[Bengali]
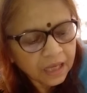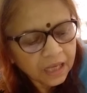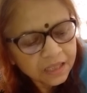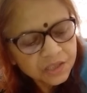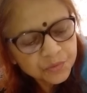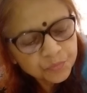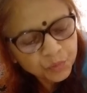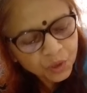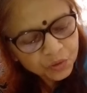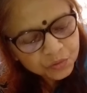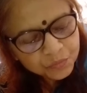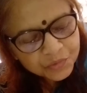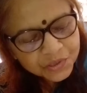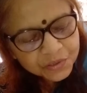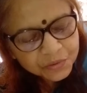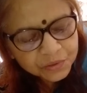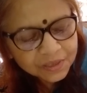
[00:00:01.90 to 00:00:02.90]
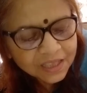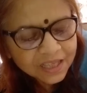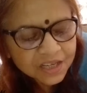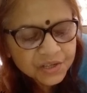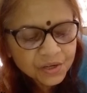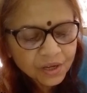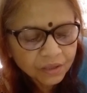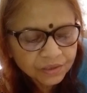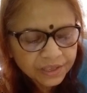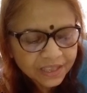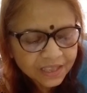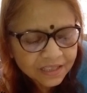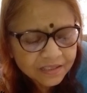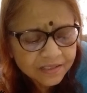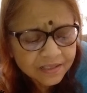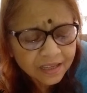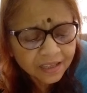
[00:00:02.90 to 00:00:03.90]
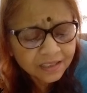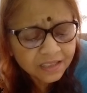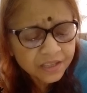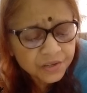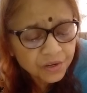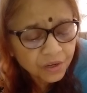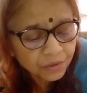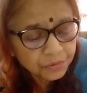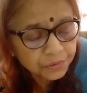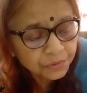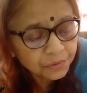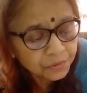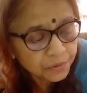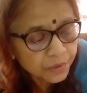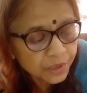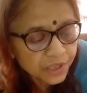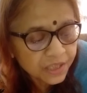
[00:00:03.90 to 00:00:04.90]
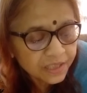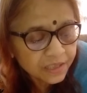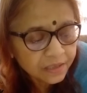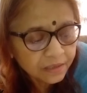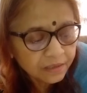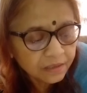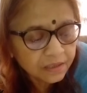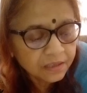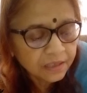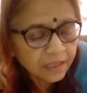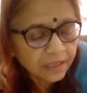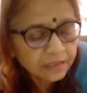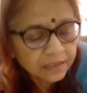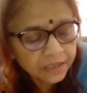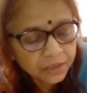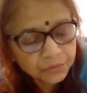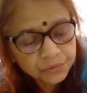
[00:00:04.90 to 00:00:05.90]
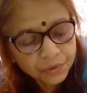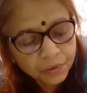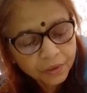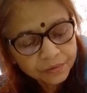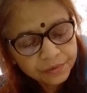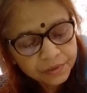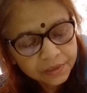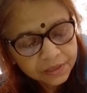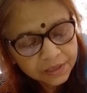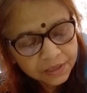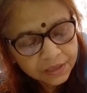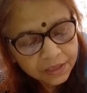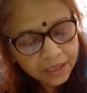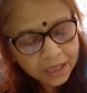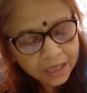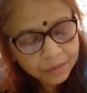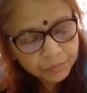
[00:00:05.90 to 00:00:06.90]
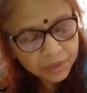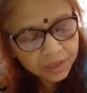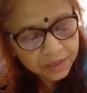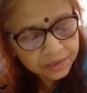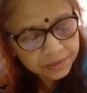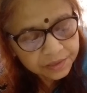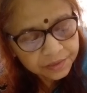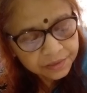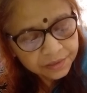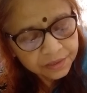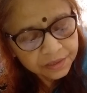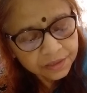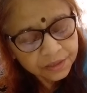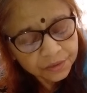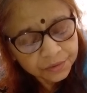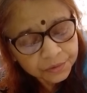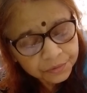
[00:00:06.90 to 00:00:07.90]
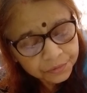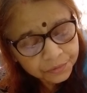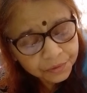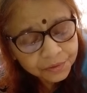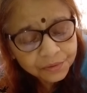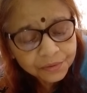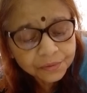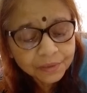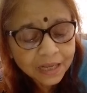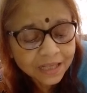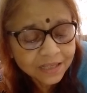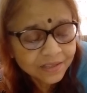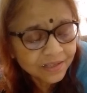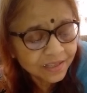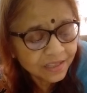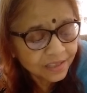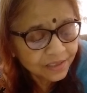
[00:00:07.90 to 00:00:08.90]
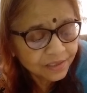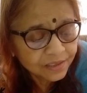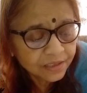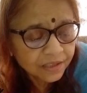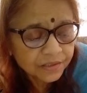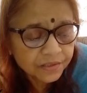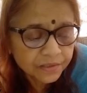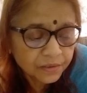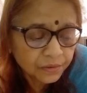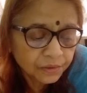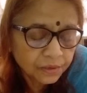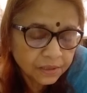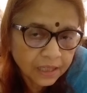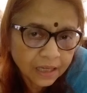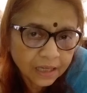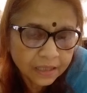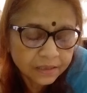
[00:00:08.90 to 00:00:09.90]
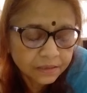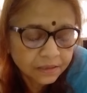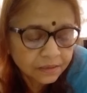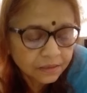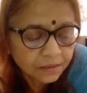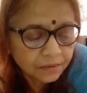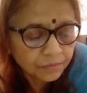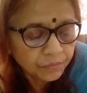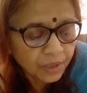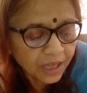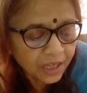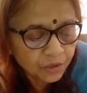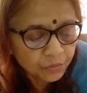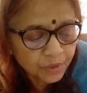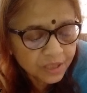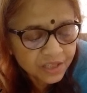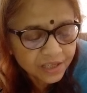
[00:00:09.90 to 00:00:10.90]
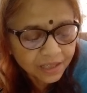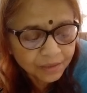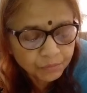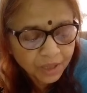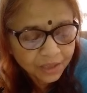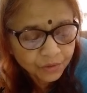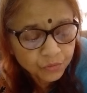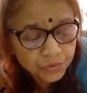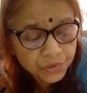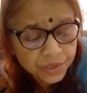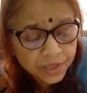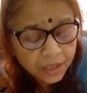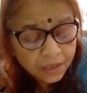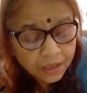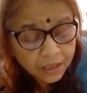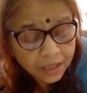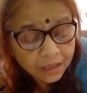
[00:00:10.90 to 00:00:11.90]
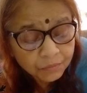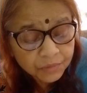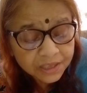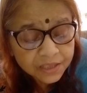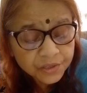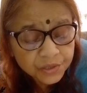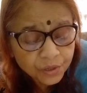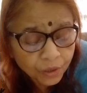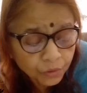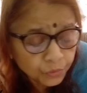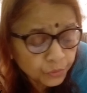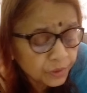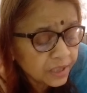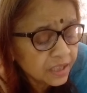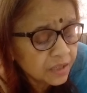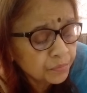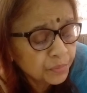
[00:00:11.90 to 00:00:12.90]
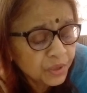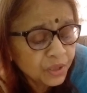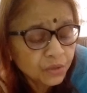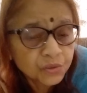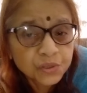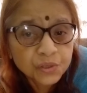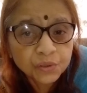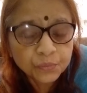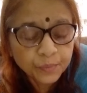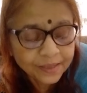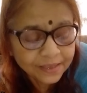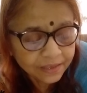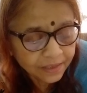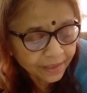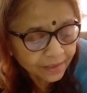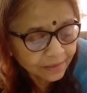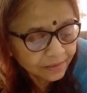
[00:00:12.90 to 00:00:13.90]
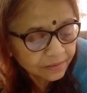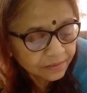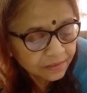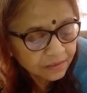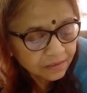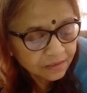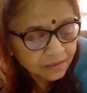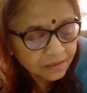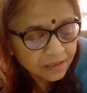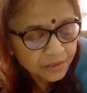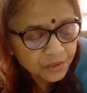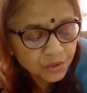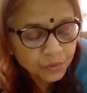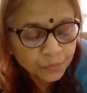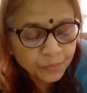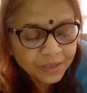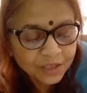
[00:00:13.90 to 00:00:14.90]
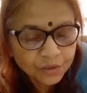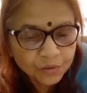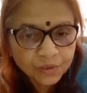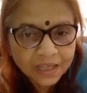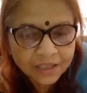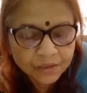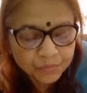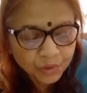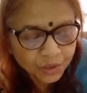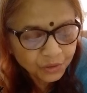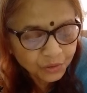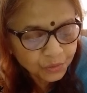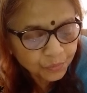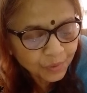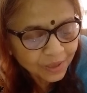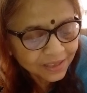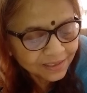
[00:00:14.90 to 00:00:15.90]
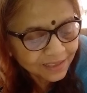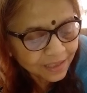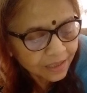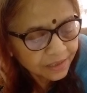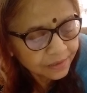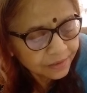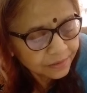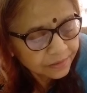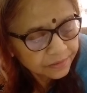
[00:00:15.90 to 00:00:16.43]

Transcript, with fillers: আজ পরম শ্রদ্ধার সঙ্গে যাঁকে স্মরণ করছি তিনি আর কেউ নন আমার অত্যন্ত কাছের শ্রদ্ধার ভালোবাসার মানুষ আমাদের সকলের প্রিয় সোমেনদা সোমেন্দ্রনাথ বন্দ্যোপাধ্যায়